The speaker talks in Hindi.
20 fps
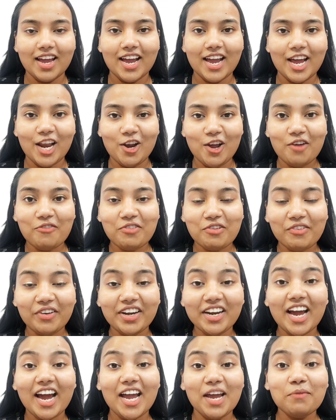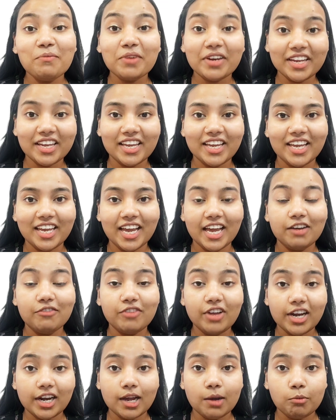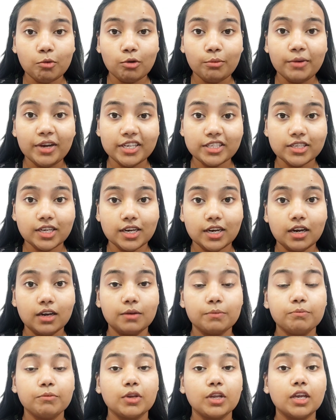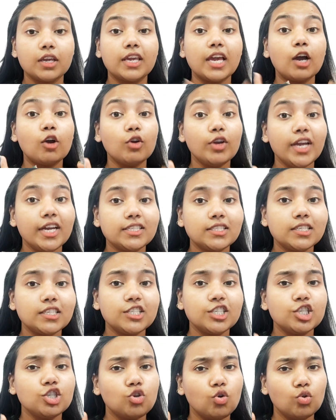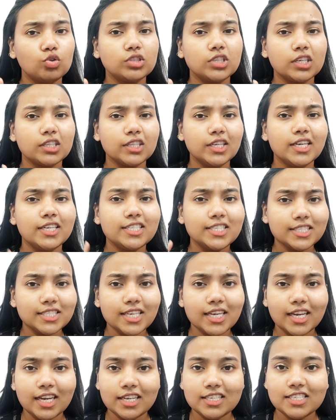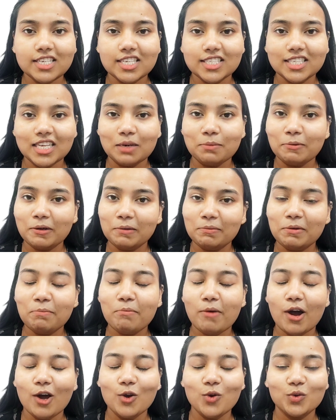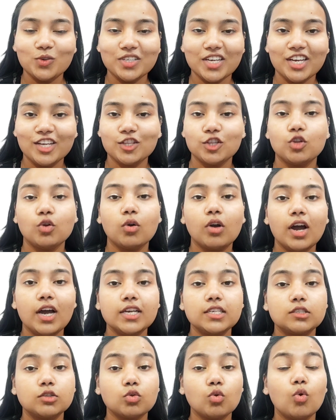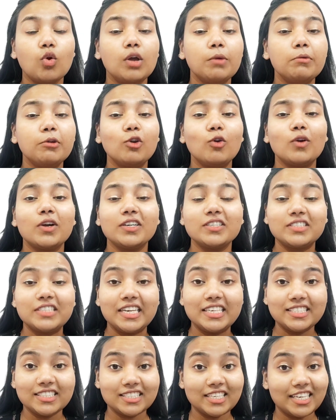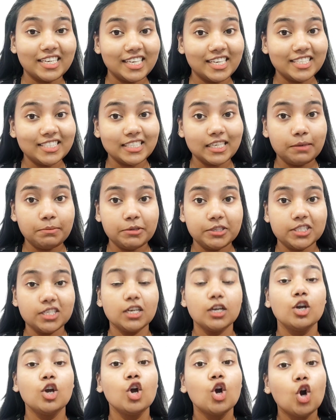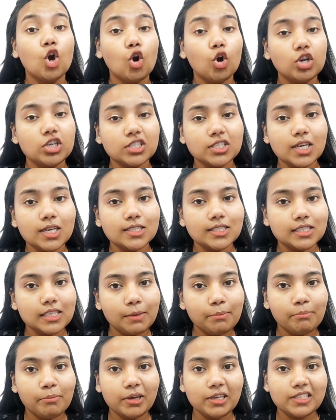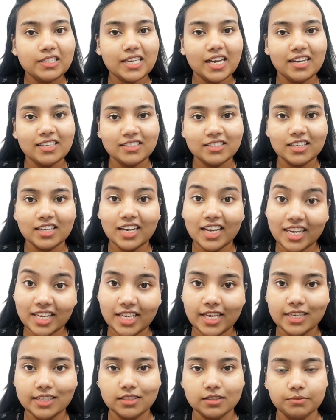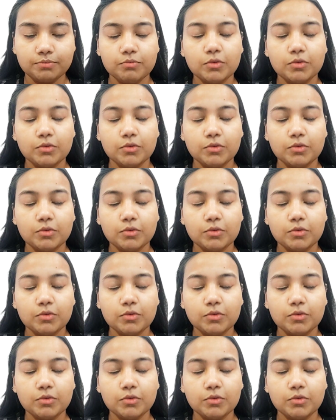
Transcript: हेलो एवरीवन आई एम रिंकी एंड वेलकम ऑन माय चैनल क्या कोई ऐसी चीज़ हो सकती है जिससे गंजे सर पर भी बाल उग जाएं तो गाइस कोई भी रॉकेट साइंस नहीं है इसके पीछे और इसका सिंपल से आंसर है यस